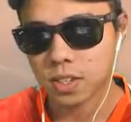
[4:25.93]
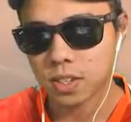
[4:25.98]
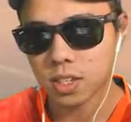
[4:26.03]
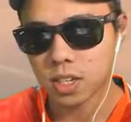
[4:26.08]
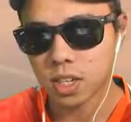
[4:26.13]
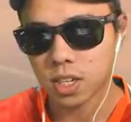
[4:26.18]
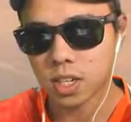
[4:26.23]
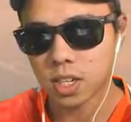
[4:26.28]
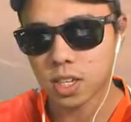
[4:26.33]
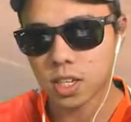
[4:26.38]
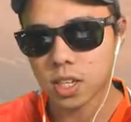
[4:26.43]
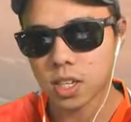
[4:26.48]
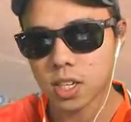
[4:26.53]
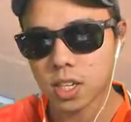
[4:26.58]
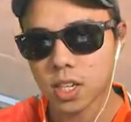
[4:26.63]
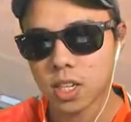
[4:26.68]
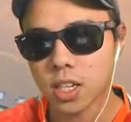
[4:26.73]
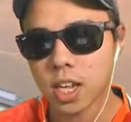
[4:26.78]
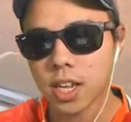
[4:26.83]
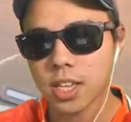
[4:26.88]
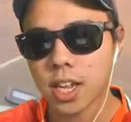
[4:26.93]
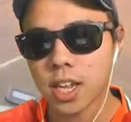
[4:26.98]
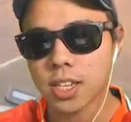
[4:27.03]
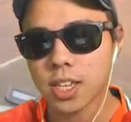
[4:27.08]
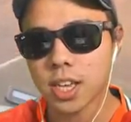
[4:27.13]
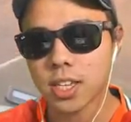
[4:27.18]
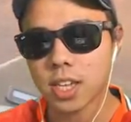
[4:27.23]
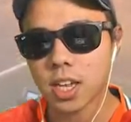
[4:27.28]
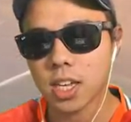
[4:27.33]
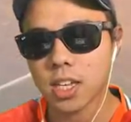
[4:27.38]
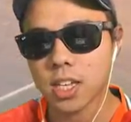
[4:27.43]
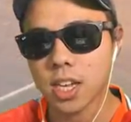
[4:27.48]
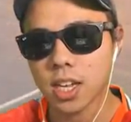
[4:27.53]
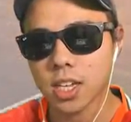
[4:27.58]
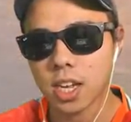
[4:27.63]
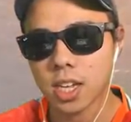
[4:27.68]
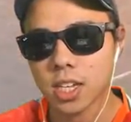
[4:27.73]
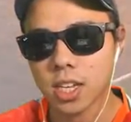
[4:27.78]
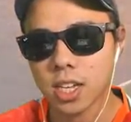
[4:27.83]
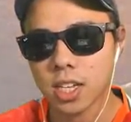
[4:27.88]
痛い痛い痛い痛い痛い痛い痛い痛い
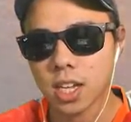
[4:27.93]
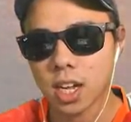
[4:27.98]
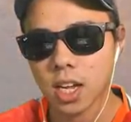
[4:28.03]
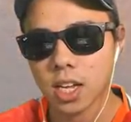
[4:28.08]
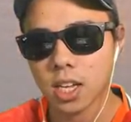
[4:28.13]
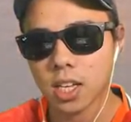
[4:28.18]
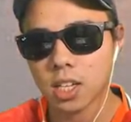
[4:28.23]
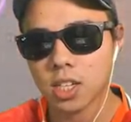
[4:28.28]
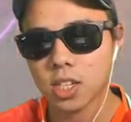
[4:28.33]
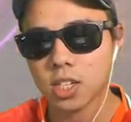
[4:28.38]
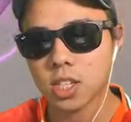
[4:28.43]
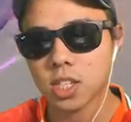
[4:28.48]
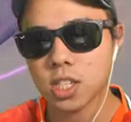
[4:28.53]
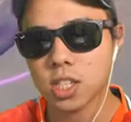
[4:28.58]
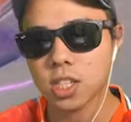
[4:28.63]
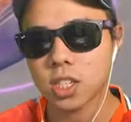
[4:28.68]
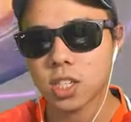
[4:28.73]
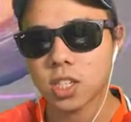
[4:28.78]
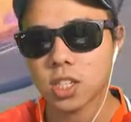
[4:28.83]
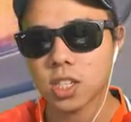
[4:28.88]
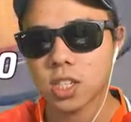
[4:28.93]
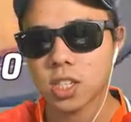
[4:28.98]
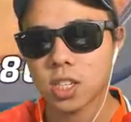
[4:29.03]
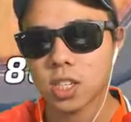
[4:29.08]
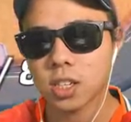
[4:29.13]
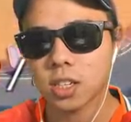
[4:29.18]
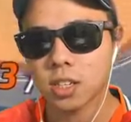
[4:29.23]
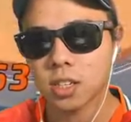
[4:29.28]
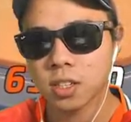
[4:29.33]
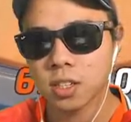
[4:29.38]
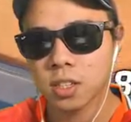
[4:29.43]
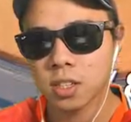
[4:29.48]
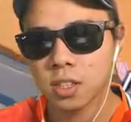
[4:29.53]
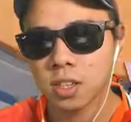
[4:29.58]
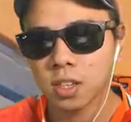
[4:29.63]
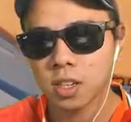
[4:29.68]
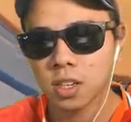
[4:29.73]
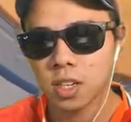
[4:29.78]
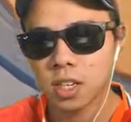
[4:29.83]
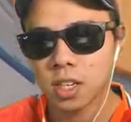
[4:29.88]
痛い痛い痛いきついきついきついきつい
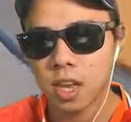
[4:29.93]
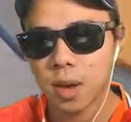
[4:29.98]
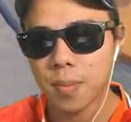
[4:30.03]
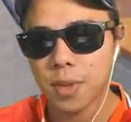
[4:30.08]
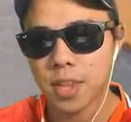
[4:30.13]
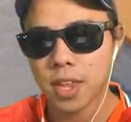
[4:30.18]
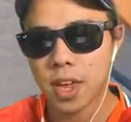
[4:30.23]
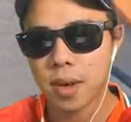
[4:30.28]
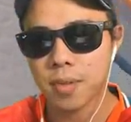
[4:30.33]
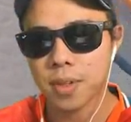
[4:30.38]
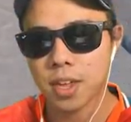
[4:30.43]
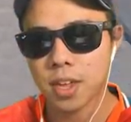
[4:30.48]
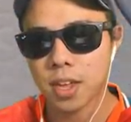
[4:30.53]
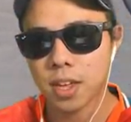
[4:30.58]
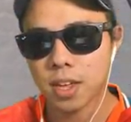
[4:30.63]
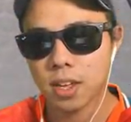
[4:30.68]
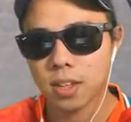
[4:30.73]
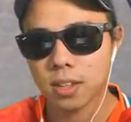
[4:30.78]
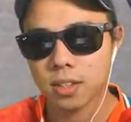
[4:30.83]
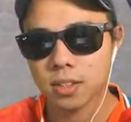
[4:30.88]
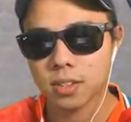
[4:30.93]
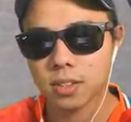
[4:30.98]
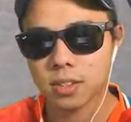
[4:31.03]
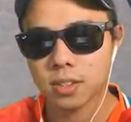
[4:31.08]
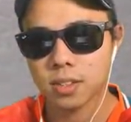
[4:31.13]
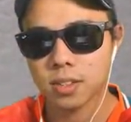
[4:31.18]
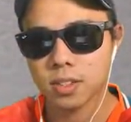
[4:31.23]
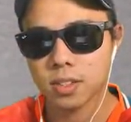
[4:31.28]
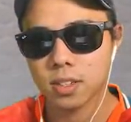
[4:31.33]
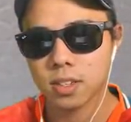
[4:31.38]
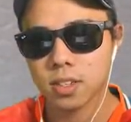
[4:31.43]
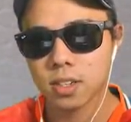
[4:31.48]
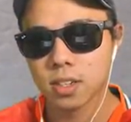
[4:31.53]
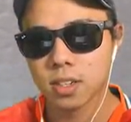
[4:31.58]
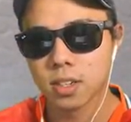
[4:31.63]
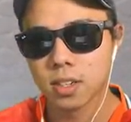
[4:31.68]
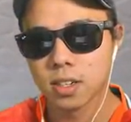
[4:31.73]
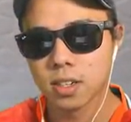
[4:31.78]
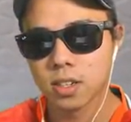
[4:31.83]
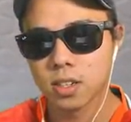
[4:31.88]
やめてやめて
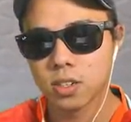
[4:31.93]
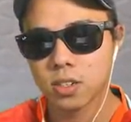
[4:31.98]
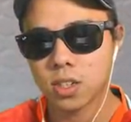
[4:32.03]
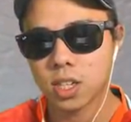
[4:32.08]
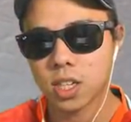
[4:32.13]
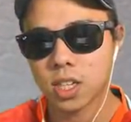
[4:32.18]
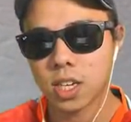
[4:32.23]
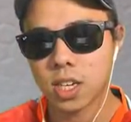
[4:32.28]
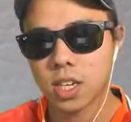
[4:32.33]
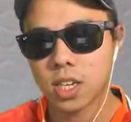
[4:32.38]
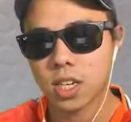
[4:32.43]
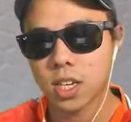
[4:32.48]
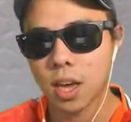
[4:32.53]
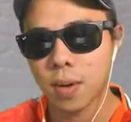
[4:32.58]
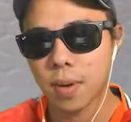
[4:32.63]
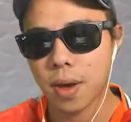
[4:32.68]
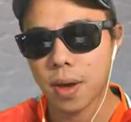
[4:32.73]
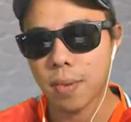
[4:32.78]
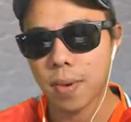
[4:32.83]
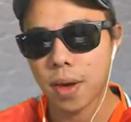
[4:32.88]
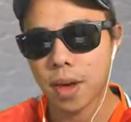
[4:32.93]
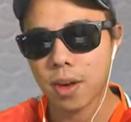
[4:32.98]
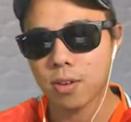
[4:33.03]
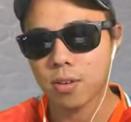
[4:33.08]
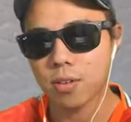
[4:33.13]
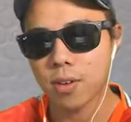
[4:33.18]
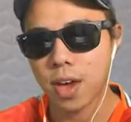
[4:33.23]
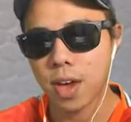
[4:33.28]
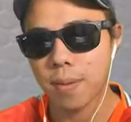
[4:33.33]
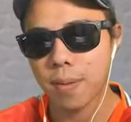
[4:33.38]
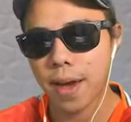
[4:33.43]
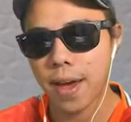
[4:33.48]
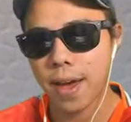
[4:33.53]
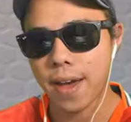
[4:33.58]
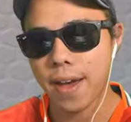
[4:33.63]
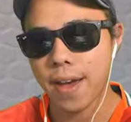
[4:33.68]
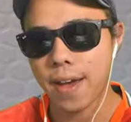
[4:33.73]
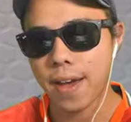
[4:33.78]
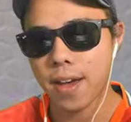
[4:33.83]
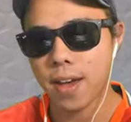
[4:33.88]
ちょっと待ってやばいやばい上やば
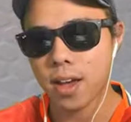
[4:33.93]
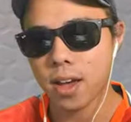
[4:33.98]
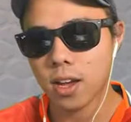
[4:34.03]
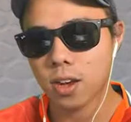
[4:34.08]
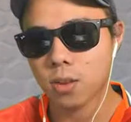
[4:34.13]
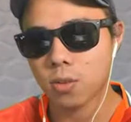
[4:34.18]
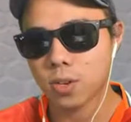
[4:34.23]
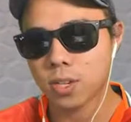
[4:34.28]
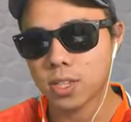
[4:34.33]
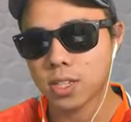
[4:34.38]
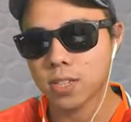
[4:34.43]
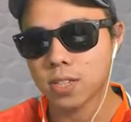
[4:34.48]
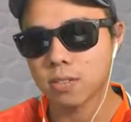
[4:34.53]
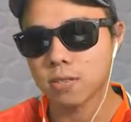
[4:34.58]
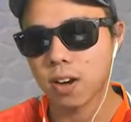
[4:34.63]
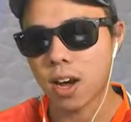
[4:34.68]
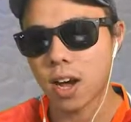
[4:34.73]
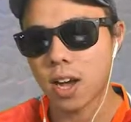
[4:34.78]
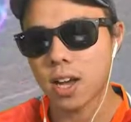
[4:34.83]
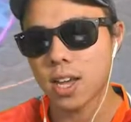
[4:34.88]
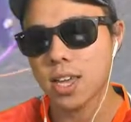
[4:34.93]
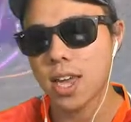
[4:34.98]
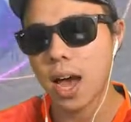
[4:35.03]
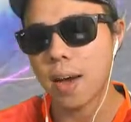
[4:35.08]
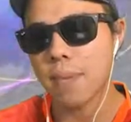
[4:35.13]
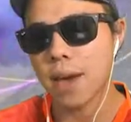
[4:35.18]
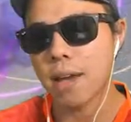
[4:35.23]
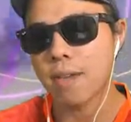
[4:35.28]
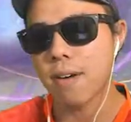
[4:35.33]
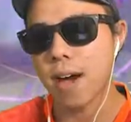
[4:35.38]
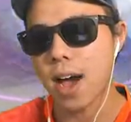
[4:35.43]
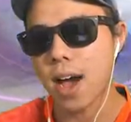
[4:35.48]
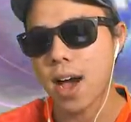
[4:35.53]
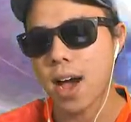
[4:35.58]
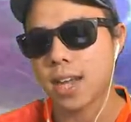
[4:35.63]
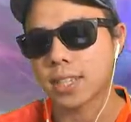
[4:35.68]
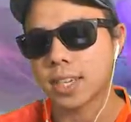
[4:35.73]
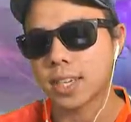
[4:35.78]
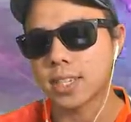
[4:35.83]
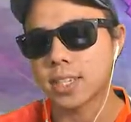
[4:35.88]
いこれきついわやばいわ
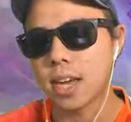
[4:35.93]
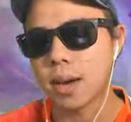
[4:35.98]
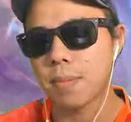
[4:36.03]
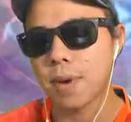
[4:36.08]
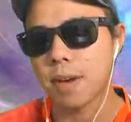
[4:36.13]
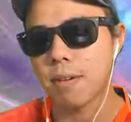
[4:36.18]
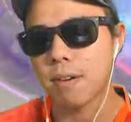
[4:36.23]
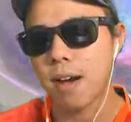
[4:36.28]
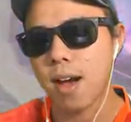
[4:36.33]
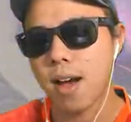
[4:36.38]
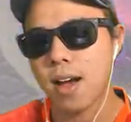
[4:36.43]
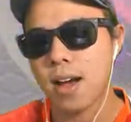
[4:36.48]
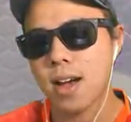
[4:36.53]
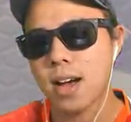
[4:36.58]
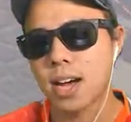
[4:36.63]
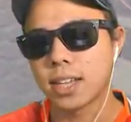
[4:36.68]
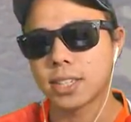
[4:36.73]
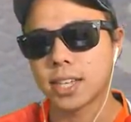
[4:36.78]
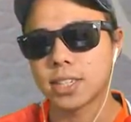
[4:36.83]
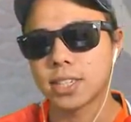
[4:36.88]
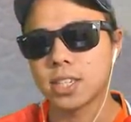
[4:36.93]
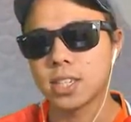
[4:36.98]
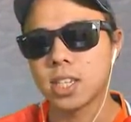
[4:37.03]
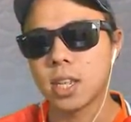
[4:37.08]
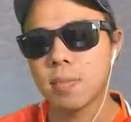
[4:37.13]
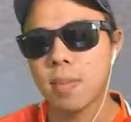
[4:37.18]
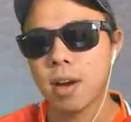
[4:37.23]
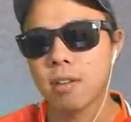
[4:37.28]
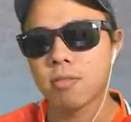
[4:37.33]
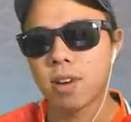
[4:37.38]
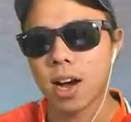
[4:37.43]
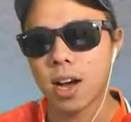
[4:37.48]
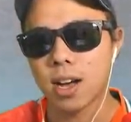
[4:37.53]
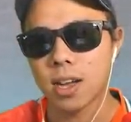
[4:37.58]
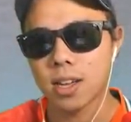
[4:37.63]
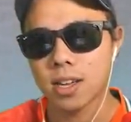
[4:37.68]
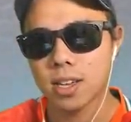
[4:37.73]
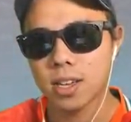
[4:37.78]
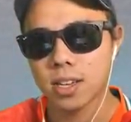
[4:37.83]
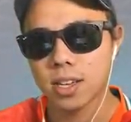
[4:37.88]
あたしやばいわあたし死んでまうわ
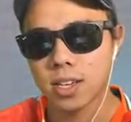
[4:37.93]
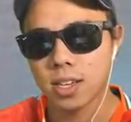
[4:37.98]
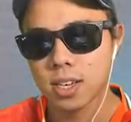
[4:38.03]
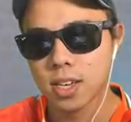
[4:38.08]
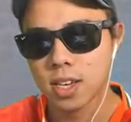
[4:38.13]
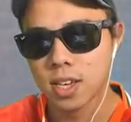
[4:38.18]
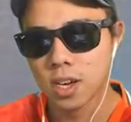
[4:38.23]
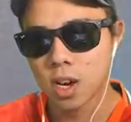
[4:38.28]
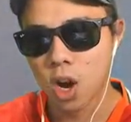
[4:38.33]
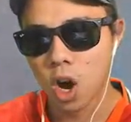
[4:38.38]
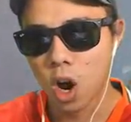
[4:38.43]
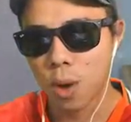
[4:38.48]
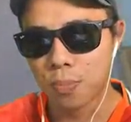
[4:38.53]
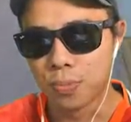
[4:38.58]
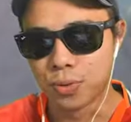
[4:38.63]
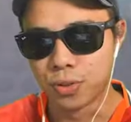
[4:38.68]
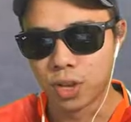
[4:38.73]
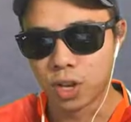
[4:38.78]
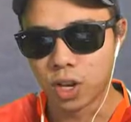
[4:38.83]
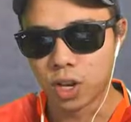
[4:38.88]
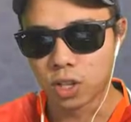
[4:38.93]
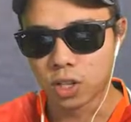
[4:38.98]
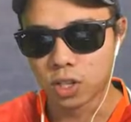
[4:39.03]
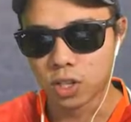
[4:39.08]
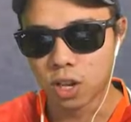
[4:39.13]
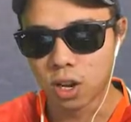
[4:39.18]
危なかっ